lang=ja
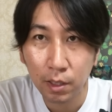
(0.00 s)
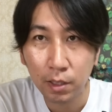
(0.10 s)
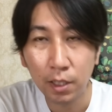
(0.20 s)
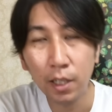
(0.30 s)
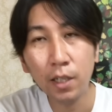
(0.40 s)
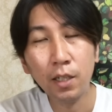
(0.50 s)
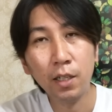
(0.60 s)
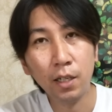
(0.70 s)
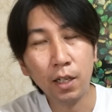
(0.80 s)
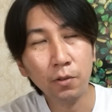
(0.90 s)
でね
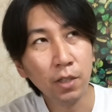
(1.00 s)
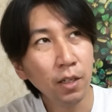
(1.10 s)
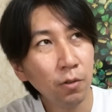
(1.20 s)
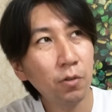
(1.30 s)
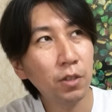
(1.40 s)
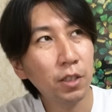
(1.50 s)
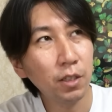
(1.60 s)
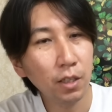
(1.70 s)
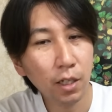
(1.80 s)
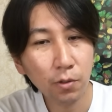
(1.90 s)
あの結構
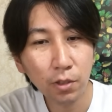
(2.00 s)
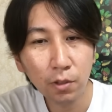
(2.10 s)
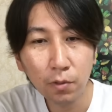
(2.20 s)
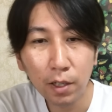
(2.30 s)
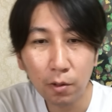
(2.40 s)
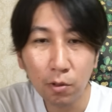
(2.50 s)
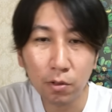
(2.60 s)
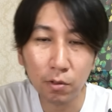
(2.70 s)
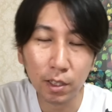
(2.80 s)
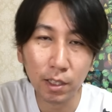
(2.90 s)
あのいろんな多
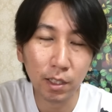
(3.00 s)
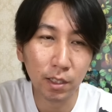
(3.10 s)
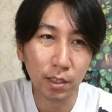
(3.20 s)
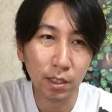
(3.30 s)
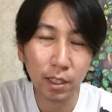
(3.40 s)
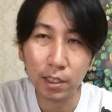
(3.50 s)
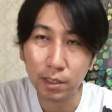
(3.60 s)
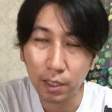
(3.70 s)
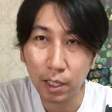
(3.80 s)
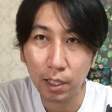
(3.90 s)
くの方がです
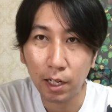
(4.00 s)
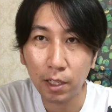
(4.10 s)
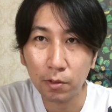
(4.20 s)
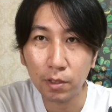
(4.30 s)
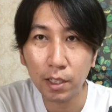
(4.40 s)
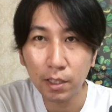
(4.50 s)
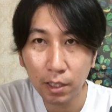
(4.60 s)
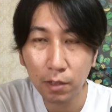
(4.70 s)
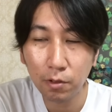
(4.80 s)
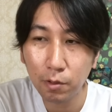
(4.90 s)
ねあの大
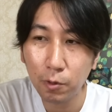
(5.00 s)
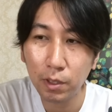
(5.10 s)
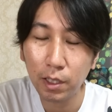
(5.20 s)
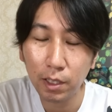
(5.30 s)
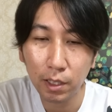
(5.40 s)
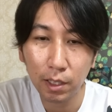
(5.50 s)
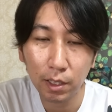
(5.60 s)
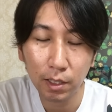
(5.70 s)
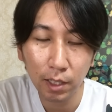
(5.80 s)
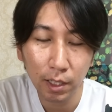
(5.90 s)
体こういう問題に、
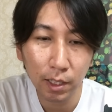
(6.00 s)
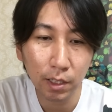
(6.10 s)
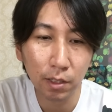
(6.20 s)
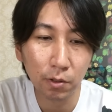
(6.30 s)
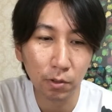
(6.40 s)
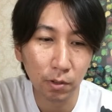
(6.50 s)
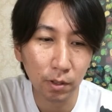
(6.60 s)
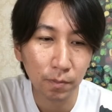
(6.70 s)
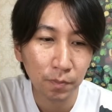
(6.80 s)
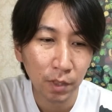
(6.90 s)
ね、なってくる
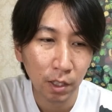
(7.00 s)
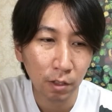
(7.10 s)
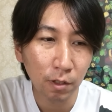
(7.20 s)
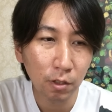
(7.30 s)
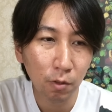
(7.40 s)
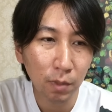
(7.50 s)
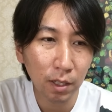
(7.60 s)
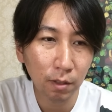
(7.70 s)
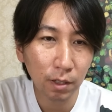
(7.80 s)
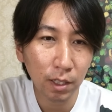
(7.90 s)
といわゆる「お
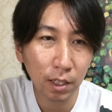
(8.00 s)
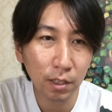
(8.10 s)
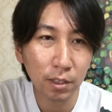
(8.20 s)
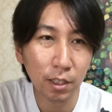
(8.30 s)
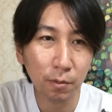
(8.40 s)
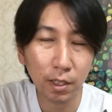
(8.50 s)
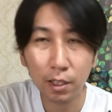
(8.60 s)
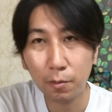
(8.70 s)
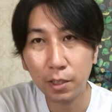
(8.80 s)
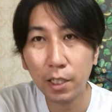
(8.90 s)
前は科学者でも何
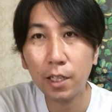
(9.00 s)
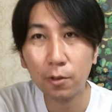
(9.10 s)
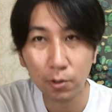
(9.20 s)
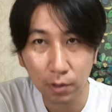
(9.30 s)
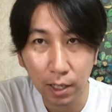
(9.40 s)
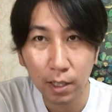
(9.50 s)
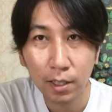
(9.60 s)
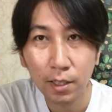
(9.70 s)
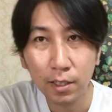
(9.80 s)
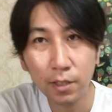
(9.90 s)
でもないだろう」とか、
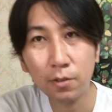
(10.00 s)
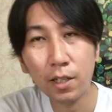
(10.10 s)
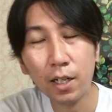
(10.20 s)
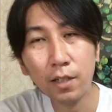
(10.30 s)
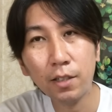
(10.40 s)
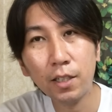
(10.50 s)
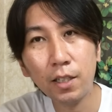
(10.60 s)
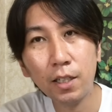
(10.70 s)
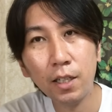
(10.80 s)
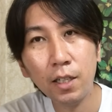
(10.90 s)
ね、その科学
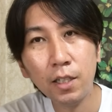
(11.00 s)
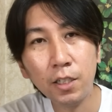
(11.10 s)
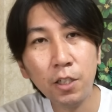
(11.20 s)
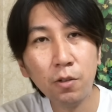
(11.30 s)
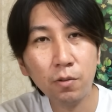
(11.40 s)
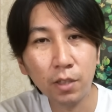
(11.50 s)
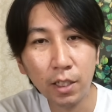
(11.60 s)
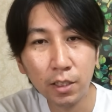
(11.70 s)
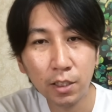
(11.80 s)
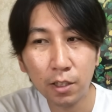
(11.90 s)
的理論を
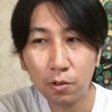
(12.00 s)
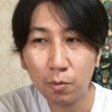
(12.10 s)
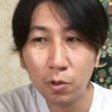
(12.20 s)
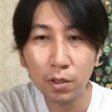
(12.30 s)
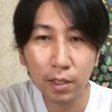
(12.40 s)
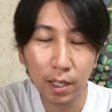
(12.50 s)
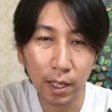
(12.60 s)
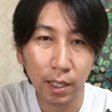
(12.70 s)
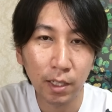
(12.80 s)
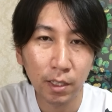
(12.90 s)
ねちゃんと持っ
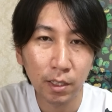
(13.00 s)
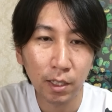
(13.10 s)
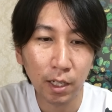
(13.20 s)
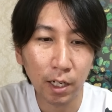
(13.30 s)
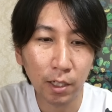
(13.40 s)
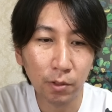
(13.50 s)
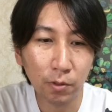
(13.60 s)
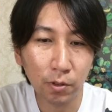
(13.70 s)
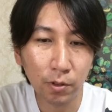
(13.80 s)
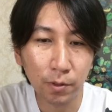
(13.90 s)
てあ
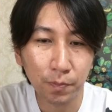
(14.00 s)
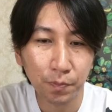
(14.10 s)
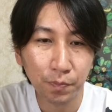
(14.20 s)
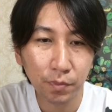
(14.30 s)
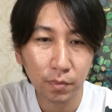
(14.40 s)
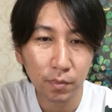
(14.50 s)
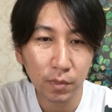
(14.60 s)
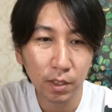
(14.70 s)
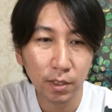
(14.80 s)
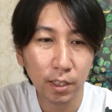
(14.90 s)
の
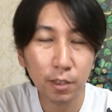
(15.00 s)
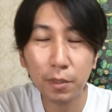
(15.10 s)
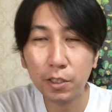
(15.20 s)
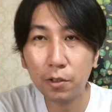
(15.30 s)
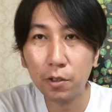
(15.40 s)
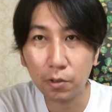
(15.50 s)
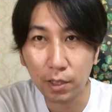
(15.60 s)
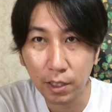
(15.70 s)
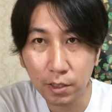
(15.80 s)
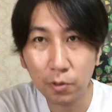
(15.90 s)
説明しろよと
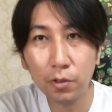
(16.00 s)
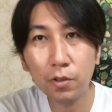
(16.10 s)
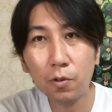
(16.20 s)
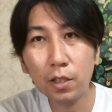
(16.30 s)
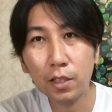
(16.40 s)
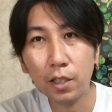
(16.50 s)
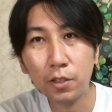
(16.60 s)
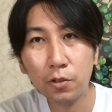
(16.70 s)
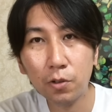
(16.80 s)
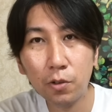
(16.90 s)
かねそういう声って非
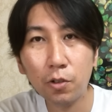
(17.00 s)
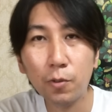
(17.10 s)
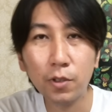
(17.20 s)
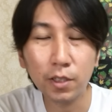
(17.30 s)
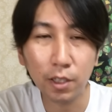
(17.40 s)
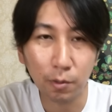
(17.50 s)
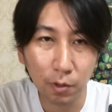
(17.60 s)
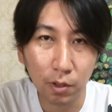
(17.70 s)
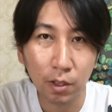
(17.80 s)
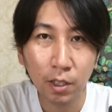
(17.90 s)
常に多いと思うんですけど
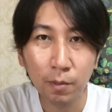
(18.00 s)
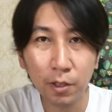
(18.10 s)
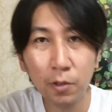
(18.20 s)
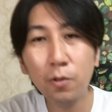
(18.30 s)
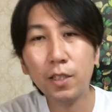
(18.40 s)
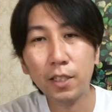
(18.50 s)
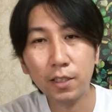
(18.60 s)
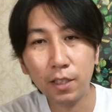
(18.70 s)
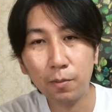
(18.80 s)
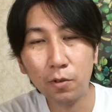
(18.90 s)
も、まあ、今日はです
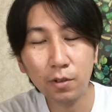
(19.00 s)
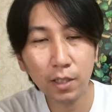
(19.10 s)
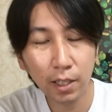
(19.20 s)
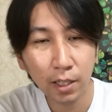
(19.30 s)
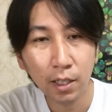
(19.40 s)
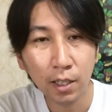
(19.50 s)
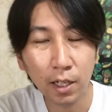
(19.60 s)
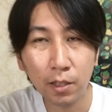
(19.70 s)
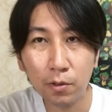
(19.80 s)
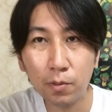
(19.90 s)
ね僕はね
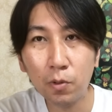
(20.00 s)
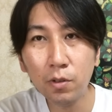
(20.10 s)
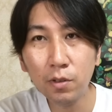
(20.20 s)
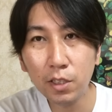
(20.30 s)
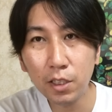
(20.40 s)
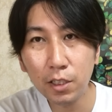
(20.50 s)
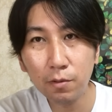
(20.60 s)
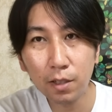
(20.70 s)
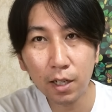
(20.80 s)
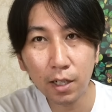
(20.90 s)
あの僕自身
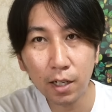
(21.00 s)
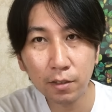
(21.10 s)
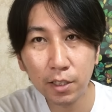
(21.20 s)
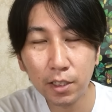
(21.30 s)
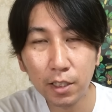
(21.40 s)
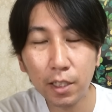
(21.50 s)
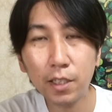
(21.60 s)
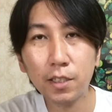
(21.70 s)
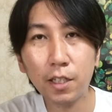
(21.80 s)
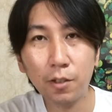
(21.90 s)
は科学者じゃない
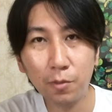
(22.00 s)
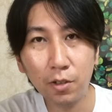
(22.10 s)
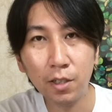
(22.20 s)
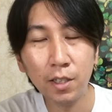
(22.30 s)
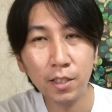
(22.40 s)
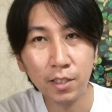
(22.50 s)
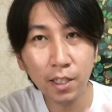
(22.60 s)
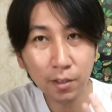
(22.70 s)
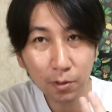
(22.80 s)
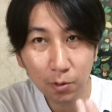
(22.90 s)
ですけどもちゃ
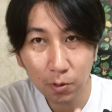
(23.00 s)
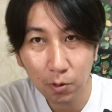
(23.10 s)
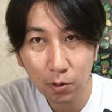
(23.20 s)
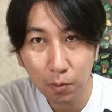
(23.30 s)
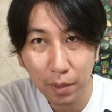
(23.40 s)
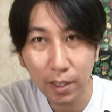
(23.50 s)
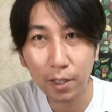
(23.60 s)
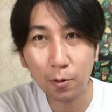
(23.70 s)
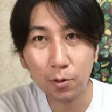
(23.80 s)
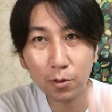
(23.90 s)
んとこの目で
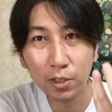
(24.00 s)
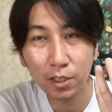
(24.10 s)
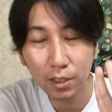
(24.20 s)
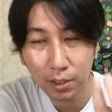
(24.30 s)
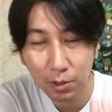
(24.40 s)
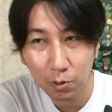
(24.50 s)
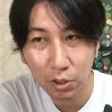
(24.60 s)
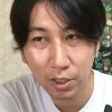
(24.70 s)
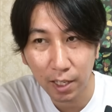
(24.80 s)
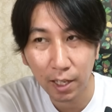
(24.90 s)
この事実と
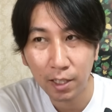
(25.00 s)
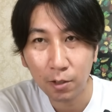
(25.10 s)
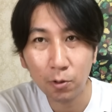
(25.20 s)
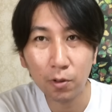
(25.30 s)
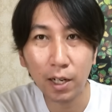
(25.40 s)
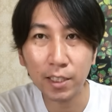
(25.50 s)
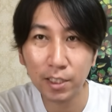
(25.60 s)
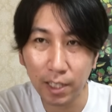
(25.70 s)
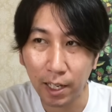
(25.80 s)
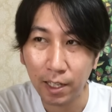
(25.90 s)
してこの足
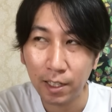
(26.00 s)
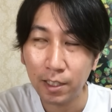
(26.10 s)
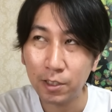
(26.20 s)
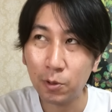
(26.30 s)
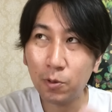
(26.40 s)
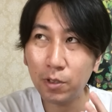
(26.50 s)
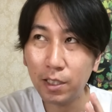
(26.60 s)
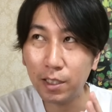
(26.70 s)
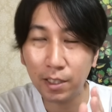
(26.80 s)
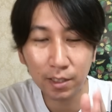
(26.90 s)
でそこ
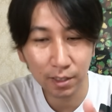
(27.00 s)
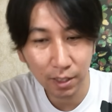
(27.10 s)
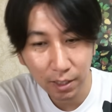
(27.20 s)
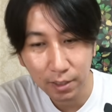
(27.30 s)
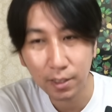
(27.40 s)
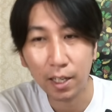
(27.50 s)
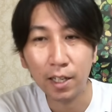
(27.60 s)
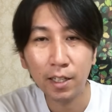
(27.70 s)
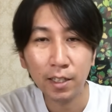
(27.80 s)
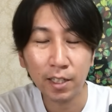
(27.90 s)
に行ってですね
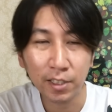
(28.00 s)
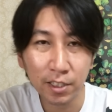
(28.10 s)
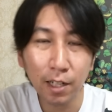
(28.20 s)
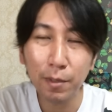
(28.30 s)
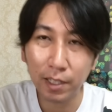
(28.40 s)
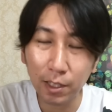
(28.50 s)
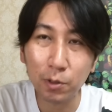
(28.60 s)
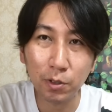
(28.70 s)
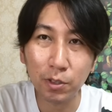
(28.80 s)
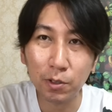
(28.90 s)
確かめたと
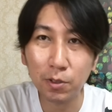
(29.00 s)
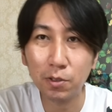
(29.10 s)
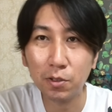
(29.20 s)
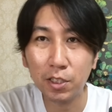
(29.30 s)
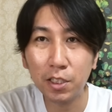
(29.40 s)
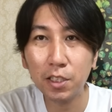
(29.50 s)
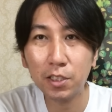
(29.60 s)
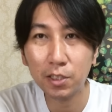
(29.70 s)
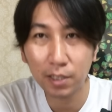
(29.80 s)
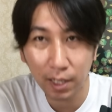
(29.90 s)
いう一つの事
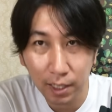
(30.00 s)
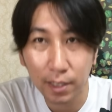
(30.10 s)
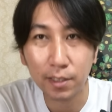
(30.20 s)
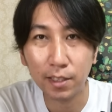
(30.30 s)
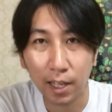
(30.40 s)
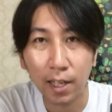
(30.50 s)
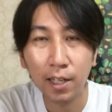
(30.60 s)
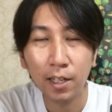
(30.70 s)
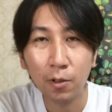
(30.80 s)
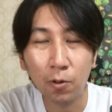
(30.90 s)
実からですね
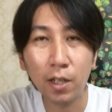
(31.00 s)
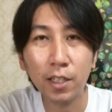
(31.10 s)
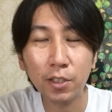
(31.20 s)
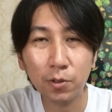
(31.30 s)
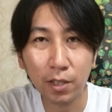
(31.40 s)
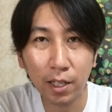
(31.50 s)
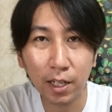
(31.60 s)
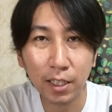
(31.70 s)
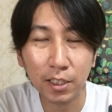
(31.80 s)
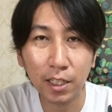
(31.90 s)
お話を展
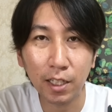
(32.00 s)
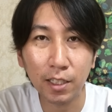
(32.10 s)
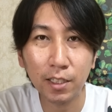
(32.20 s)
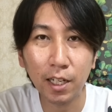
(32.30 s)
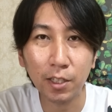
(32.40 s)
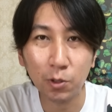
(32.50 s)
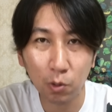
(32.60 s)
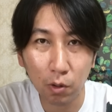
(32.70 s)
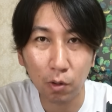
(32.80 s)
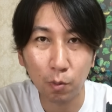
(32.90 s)
開していきたい
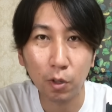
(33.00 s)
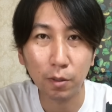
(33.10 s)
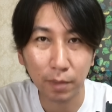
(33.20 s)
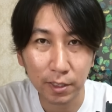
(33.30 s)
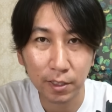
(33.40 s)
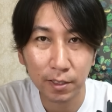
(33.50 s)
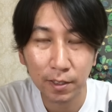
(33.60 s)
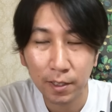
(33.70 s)
と思います。